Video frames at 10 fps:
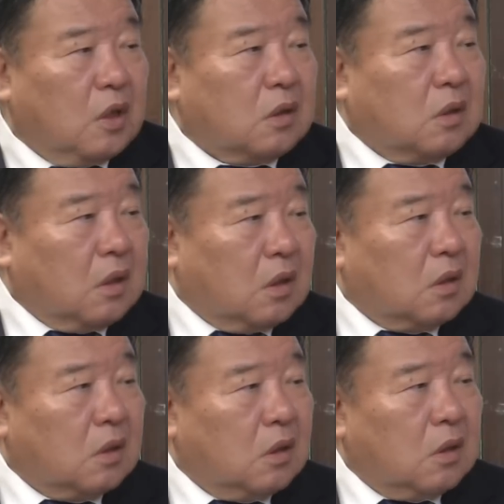であってね、
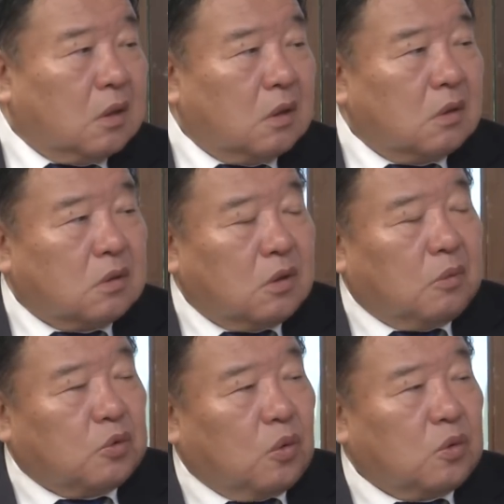
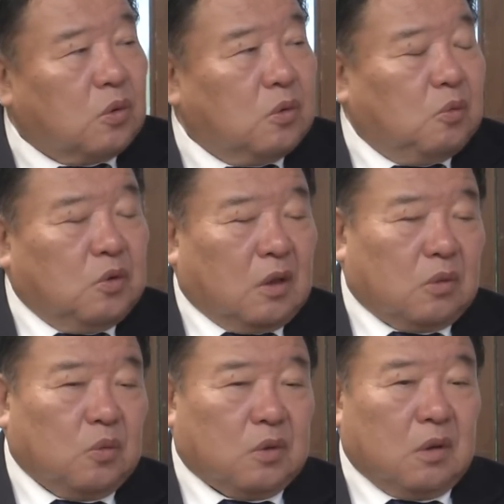スラブ独特のもんだ
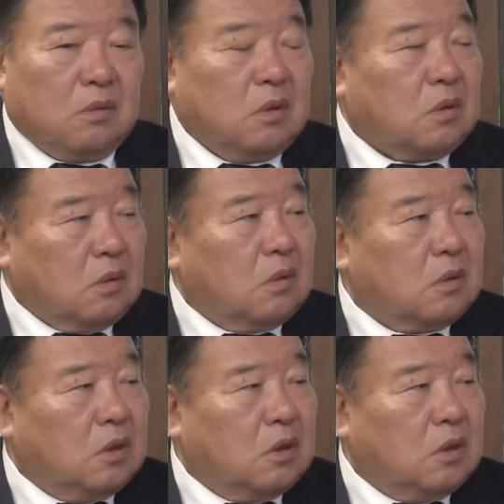と思ってるんですよ。